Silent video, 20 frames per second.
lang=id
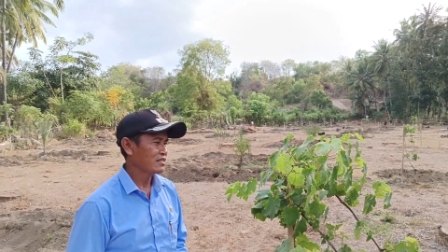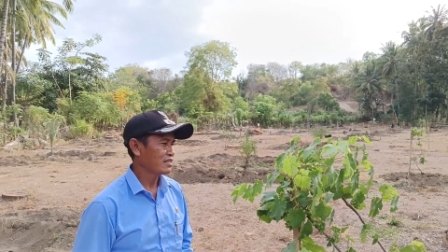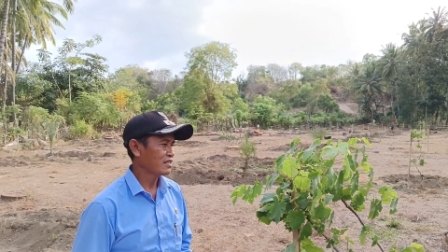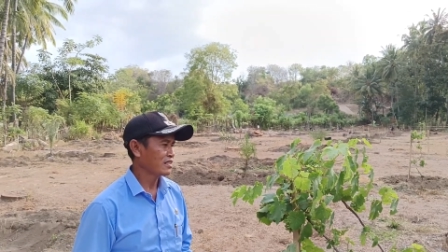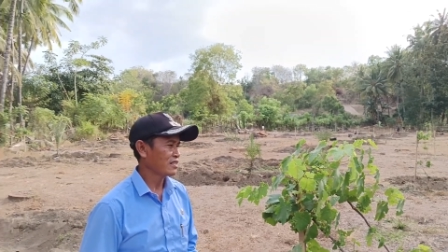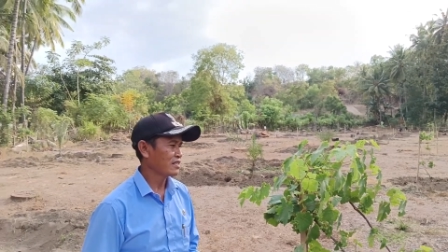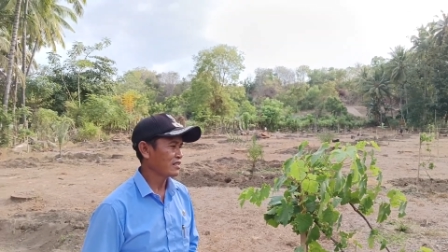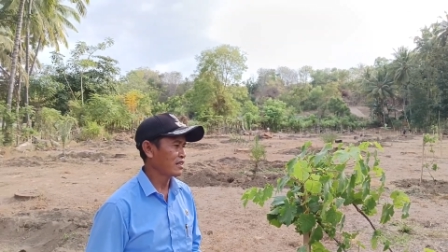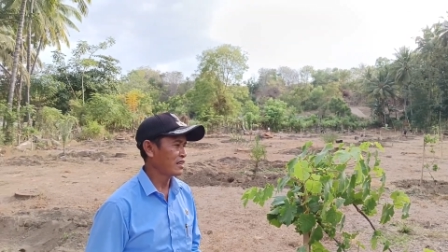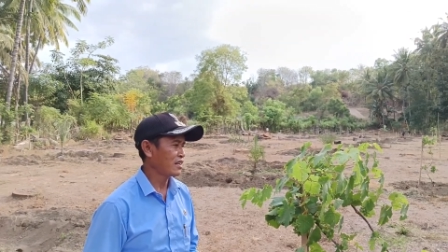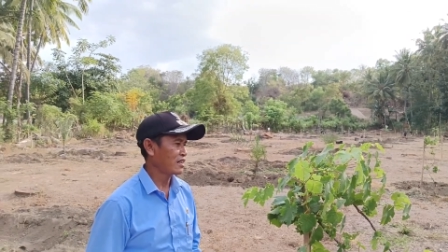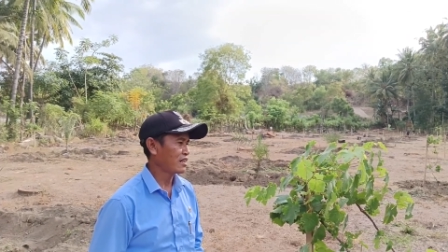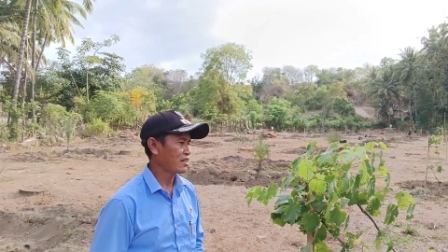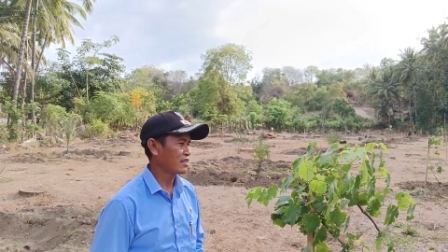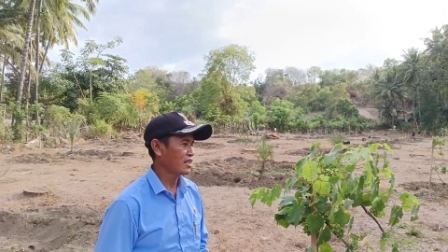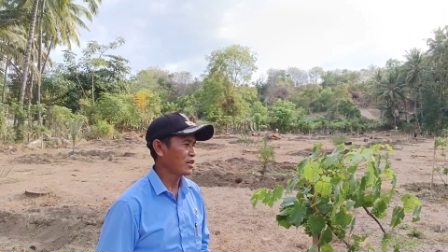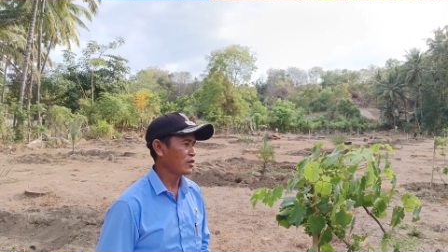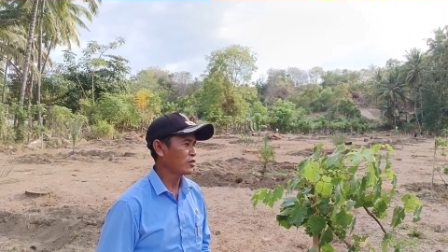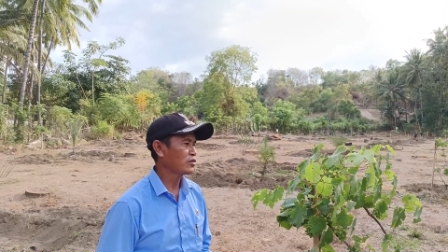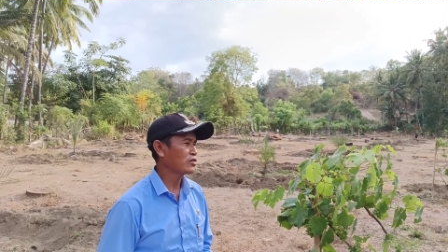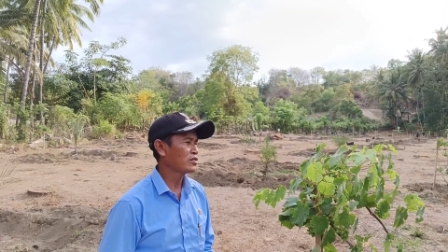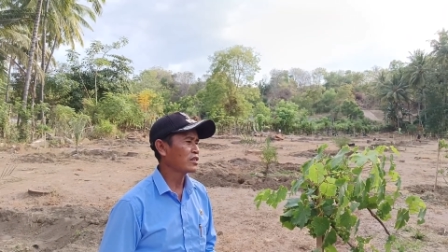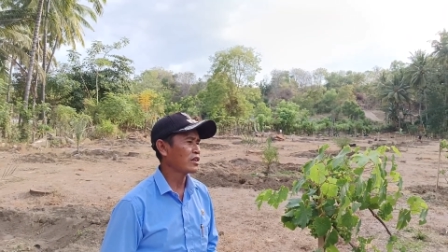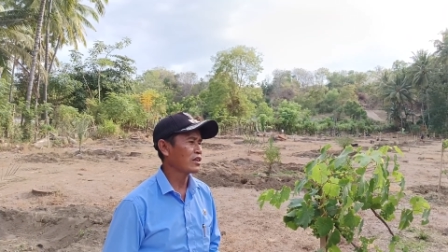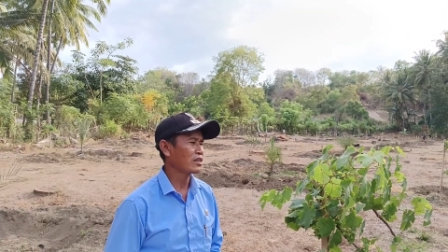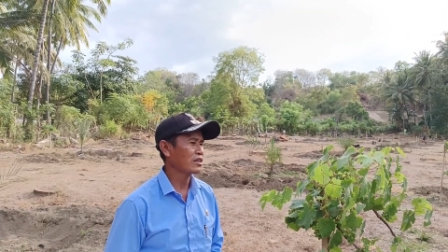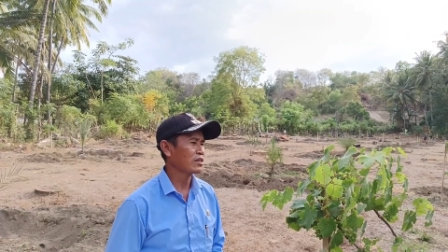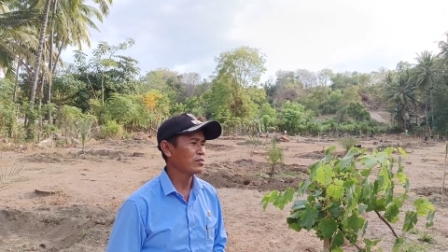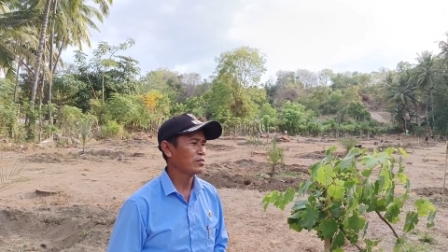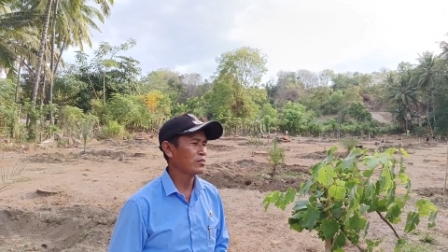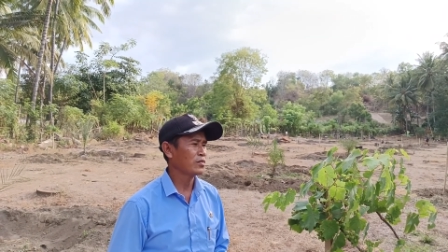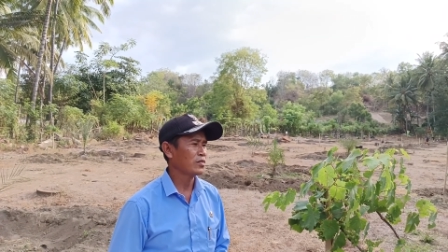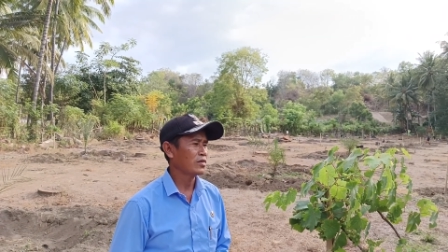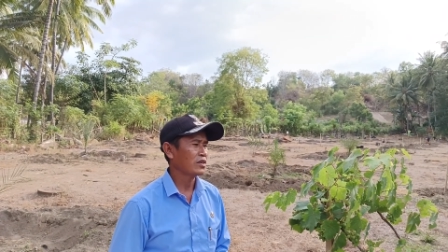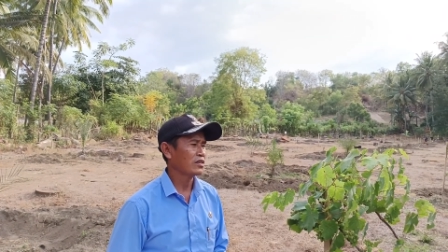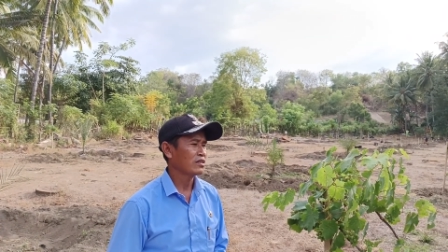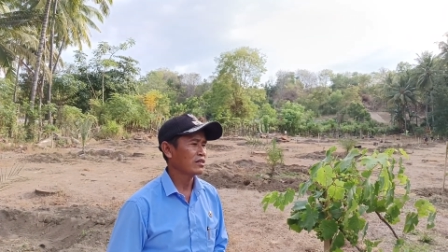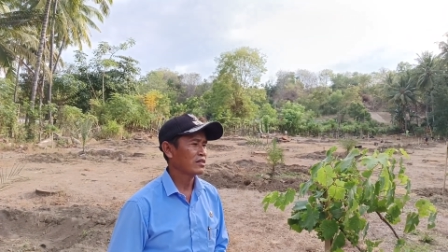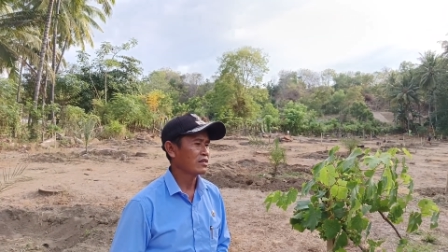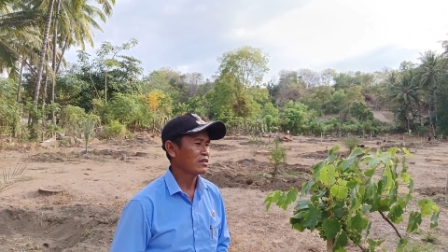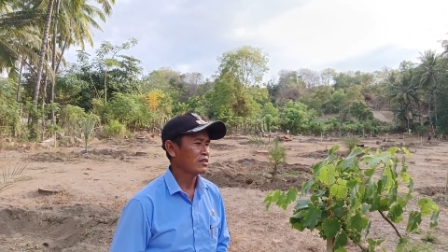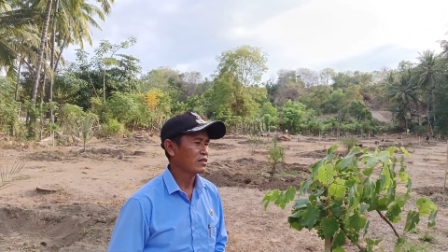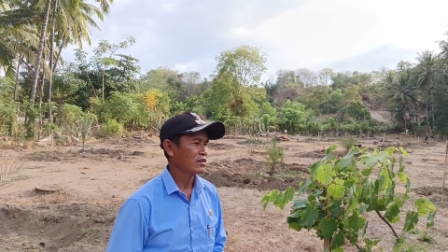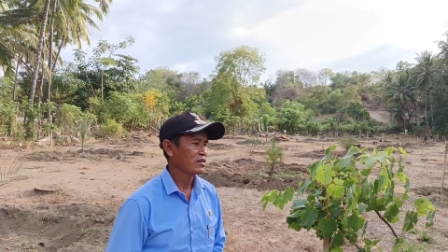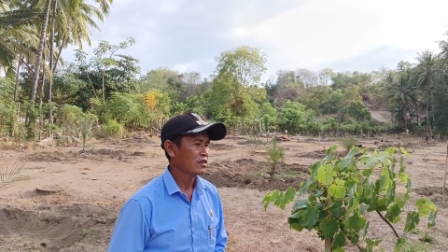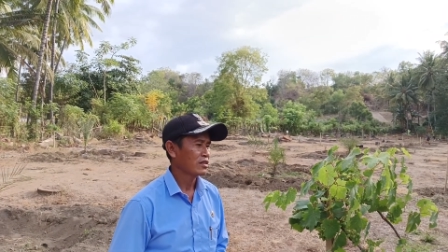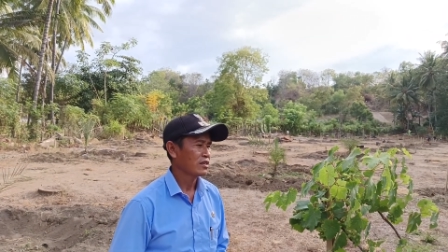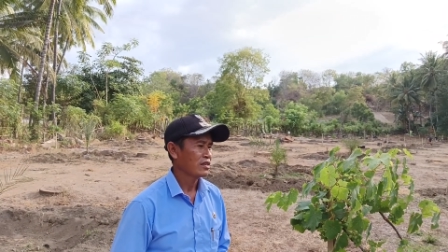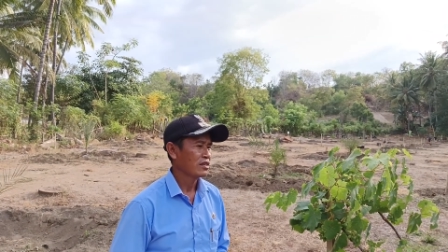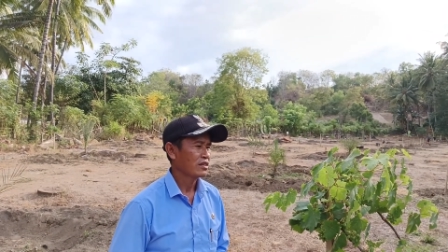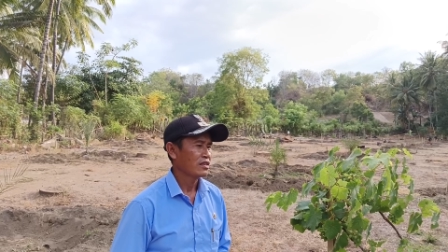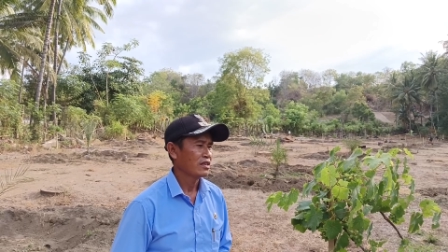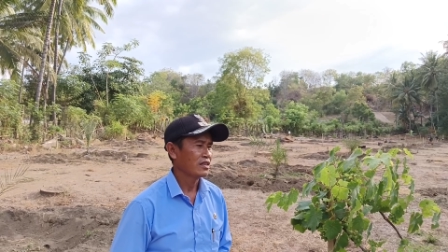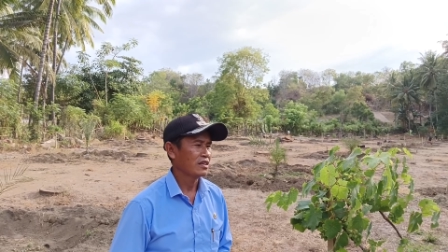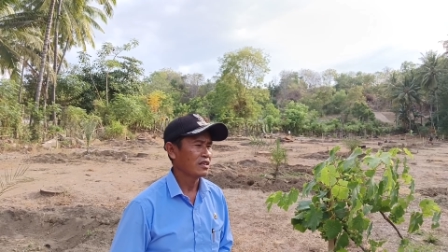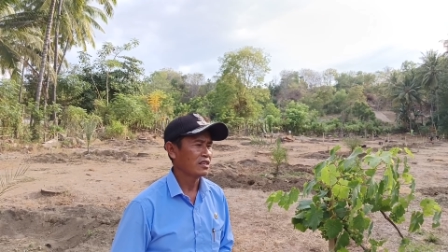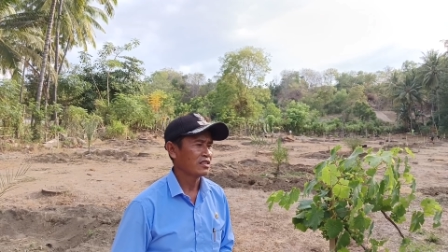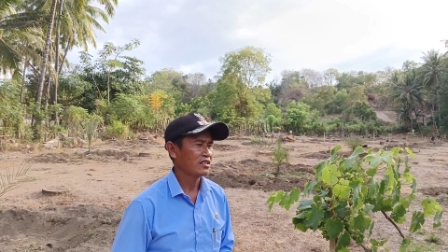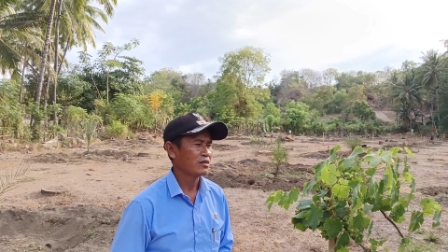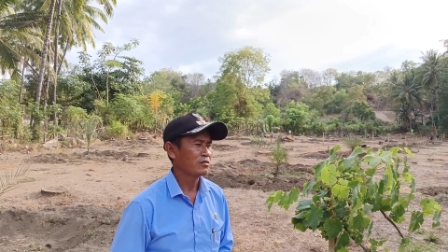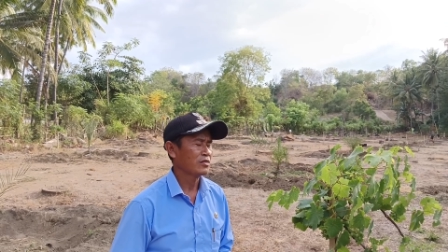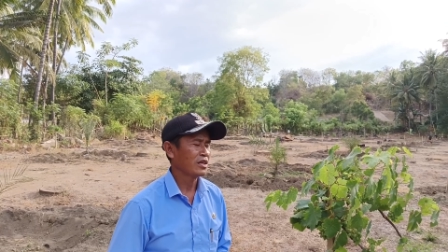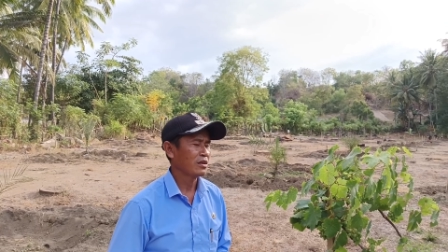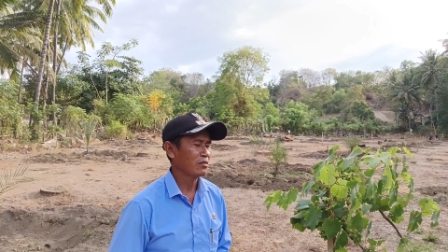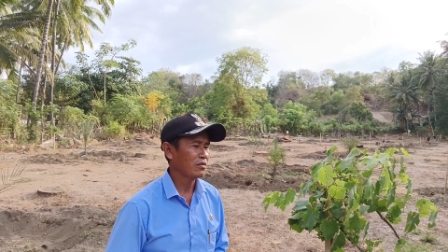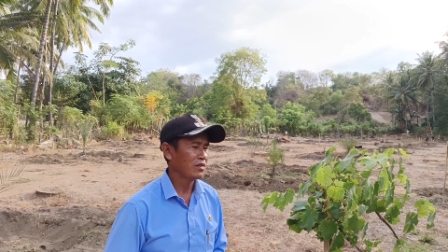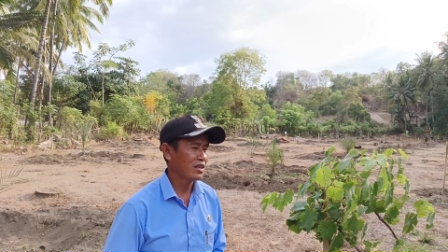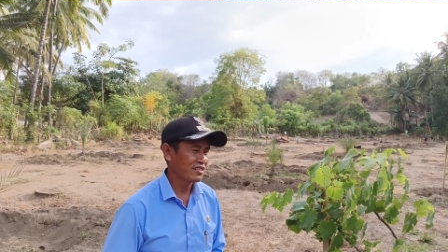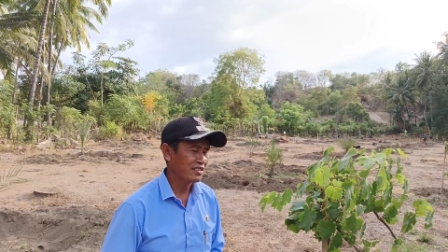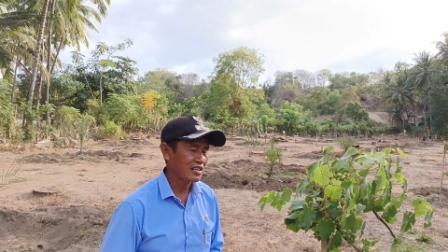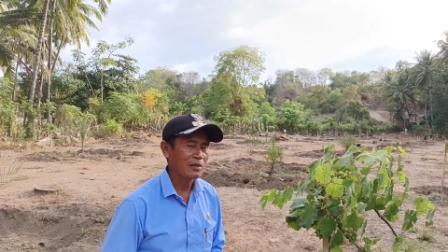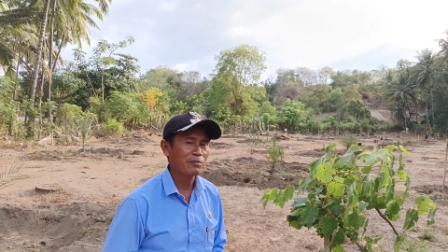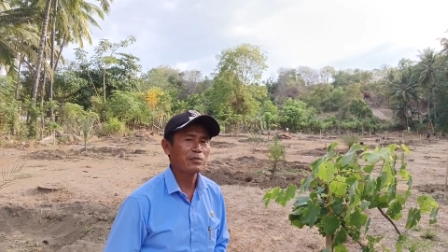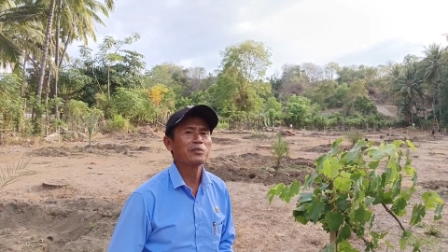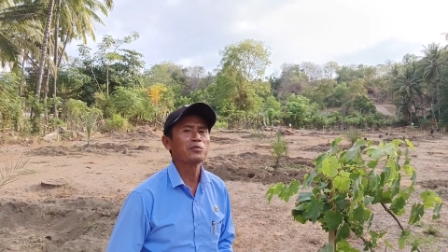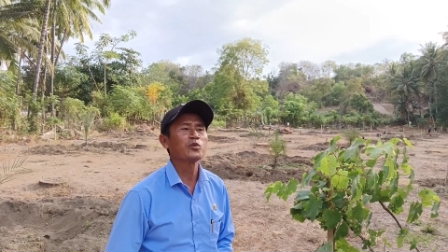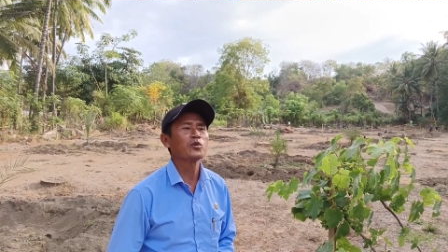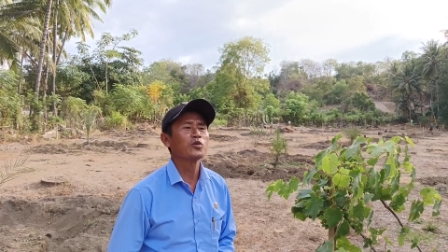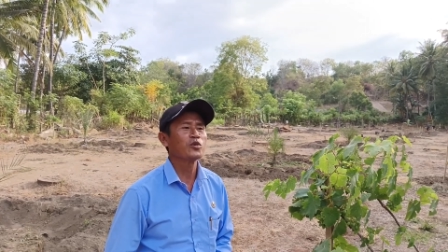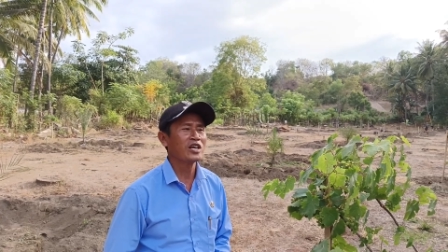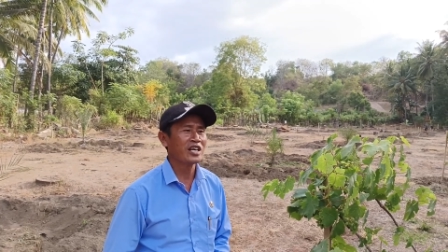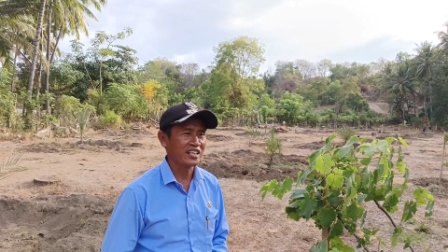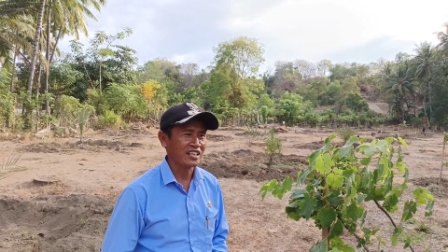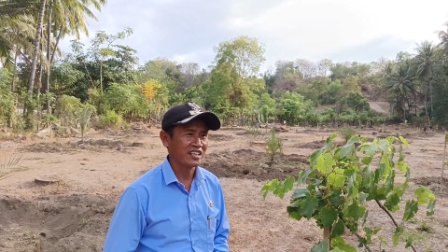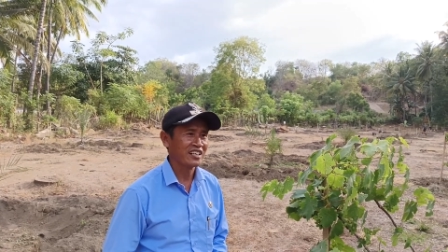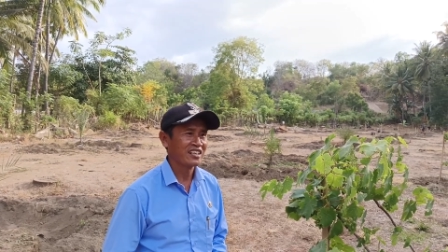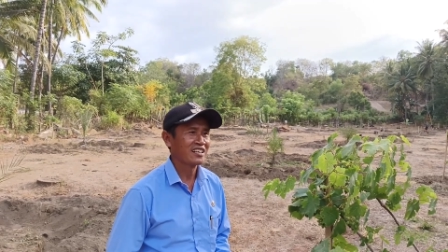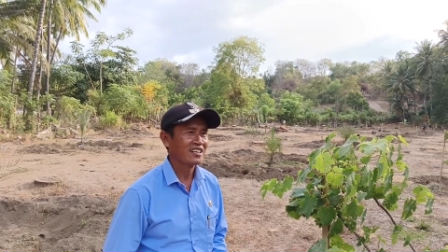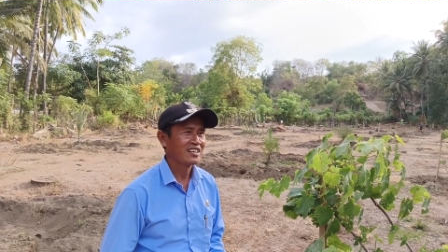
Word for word: sekitar tahun 1000 uh, eh, 1980-an.